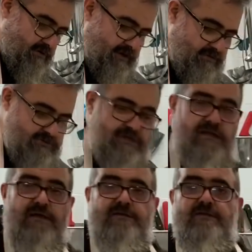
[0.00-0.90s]
la
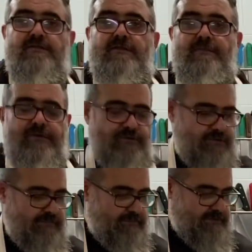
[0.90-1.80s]
cosa se estira mejor
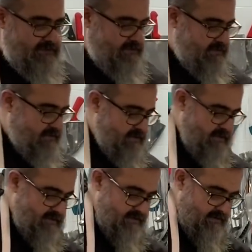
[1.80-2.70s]
después.
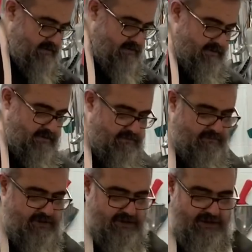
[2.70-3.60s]

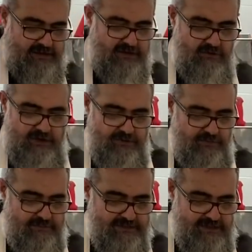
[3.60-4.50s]
Bien, aquí tengo las
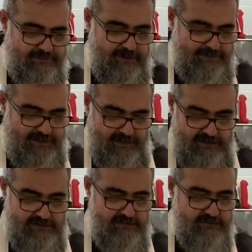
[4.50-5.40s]
dos masas
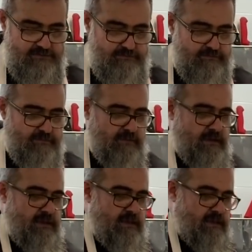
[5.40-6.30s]
preparadas.
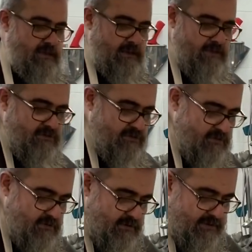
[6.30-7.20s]
Y
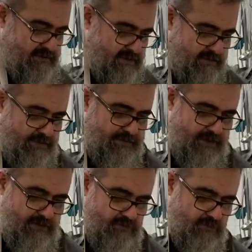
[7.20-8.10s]
esto que sigue
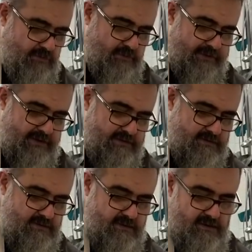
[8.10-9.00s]
macerando, como
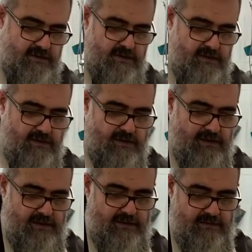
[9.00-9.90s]
veis,
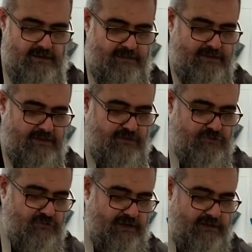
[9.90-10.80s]
eh, ya va teniendo
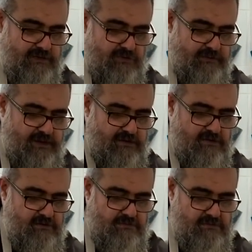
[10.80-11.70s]
su caldito
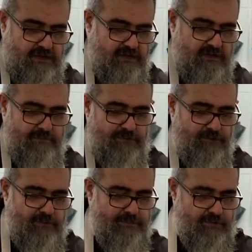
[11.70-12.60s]
debajo. El tiempo
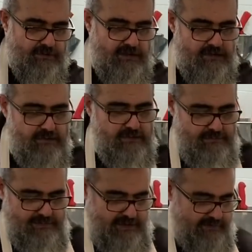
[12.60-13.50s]
no importa
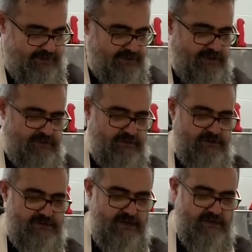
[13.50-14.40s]
para la maceración
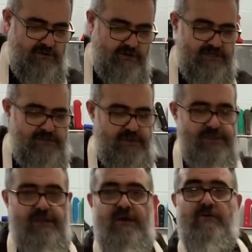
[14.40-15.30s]
esa. Lo que sí voy a
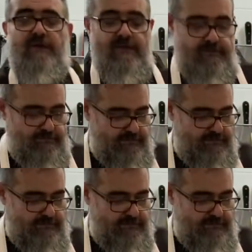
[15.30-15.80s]
hacer ahora